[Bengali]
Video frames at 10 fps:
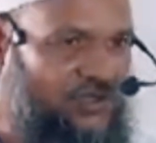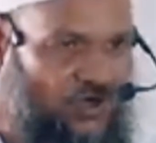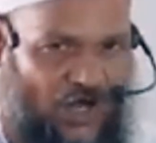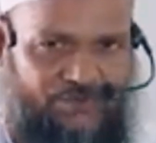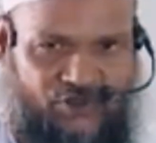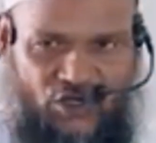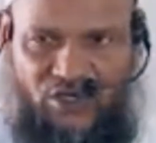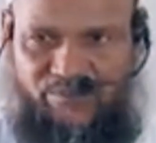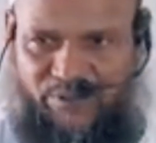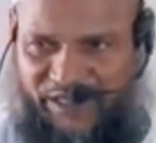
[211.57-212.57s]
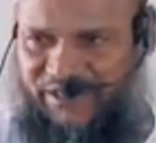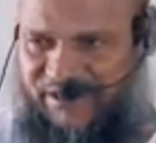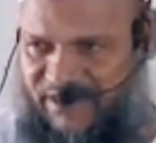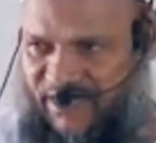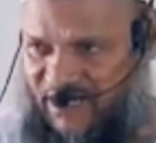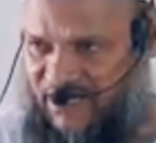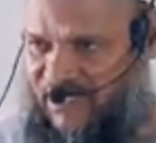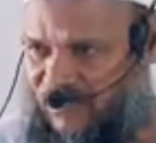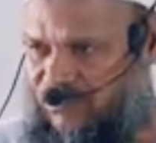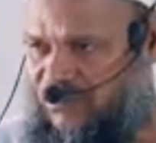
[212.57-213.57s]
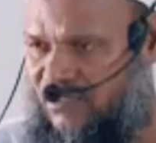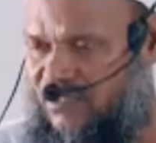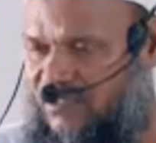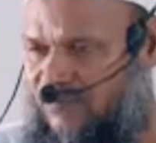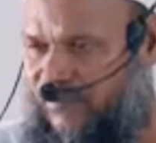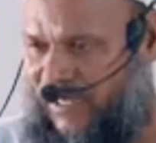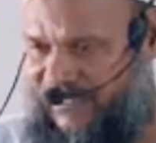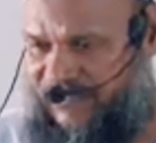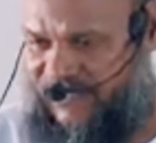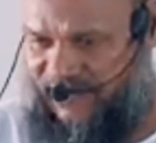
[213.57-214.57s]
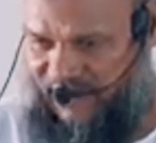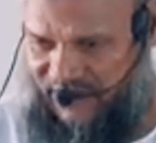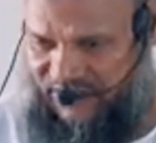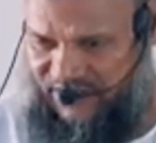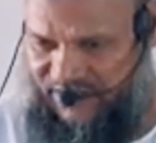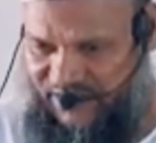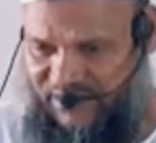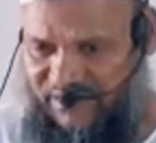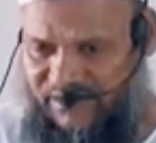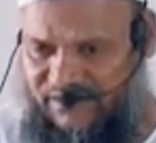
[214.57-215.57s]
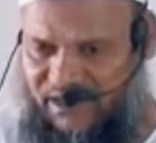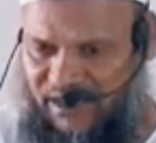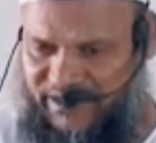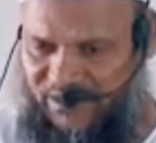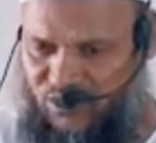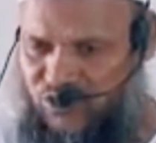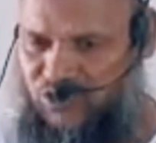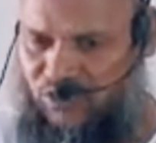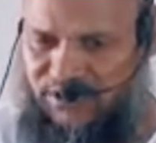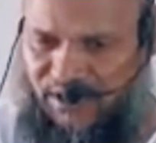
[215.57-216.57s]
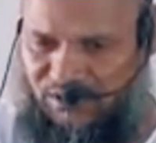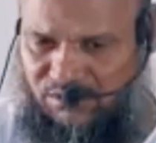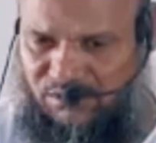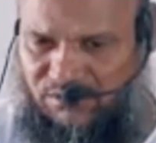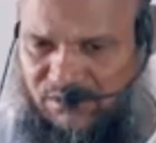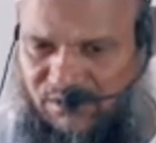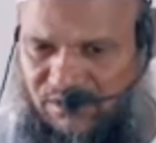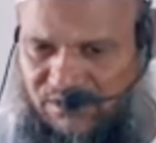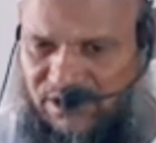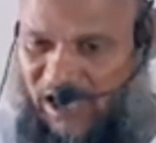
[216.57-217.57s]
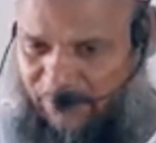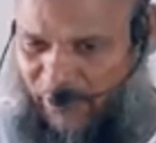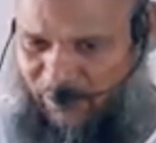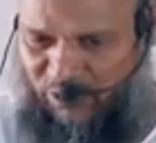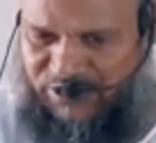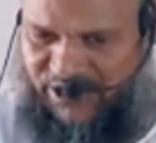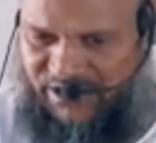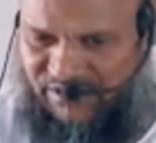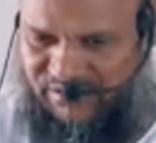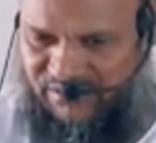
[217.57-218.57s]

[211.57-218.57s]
গোলাপ জল পানিতে ঢেলে দাও পানিতে ঢেলে দিয়ে তাকে গোসল দাও তারপরে বলছেন